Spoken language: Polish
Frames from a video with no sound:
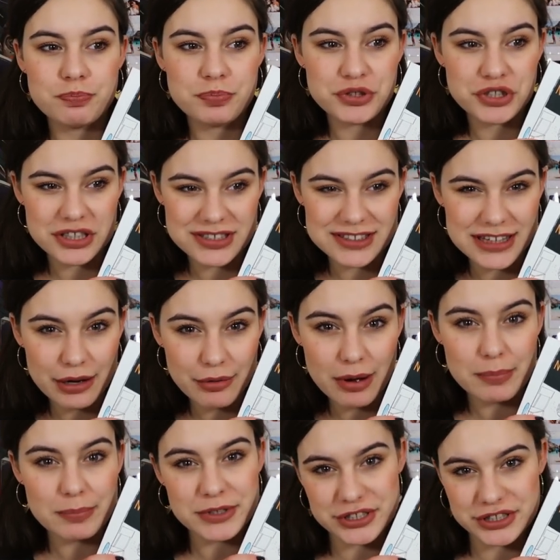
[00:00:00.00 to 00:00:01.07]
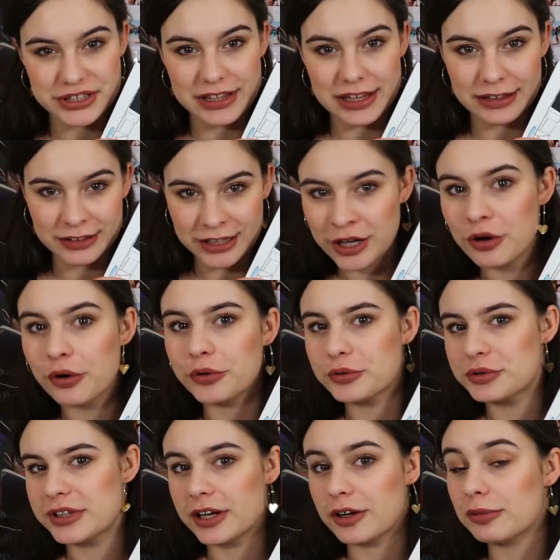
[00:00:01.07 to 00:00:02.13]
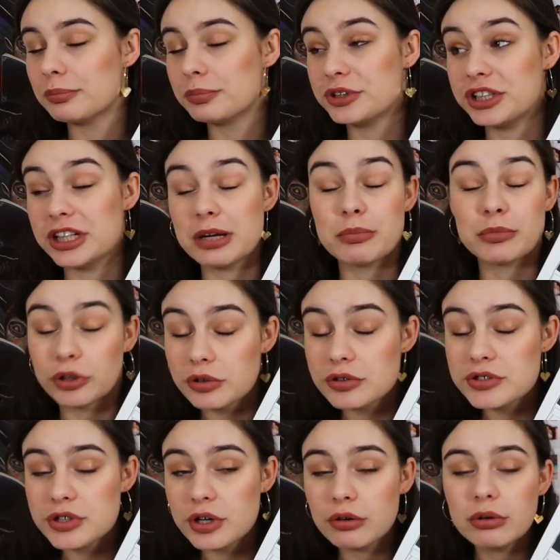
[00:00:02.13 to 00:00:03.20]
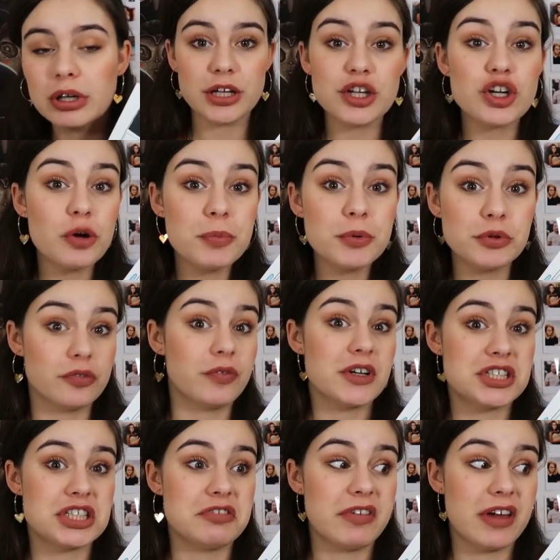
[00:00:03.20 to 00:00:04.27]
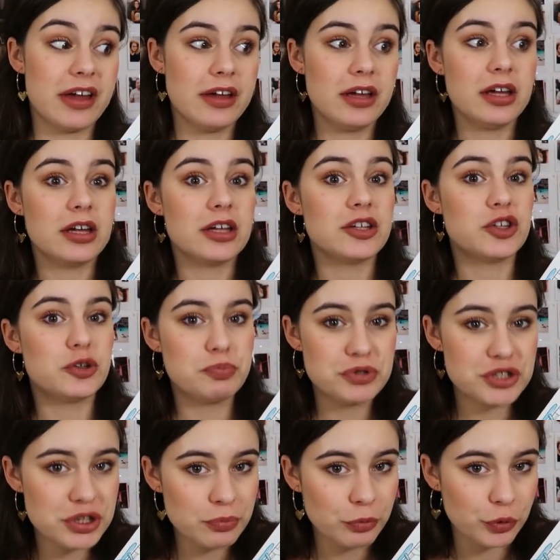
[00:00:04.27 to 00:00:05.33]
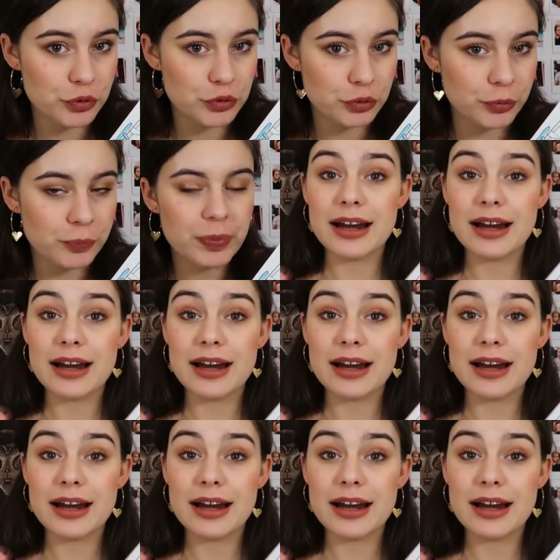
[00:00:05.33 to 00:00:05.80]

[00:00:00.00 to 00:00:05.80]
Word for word: przestała być dla niego już taką przyjemnością i robił to właściwie z przymusu.